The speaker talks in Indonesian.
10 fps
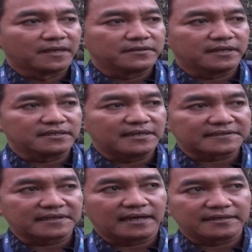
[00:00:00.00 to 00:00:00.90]
dari
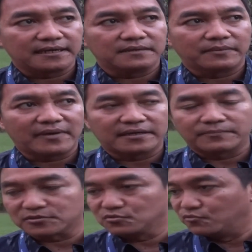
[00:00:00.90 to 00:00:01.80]
data yang ada memang ada
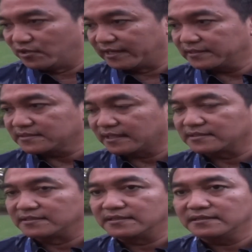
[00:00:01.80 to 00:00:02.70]
pertumbuhan saat
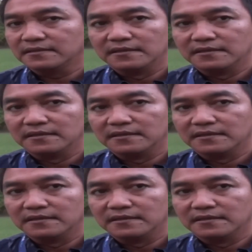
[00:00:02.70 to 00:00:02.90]
ini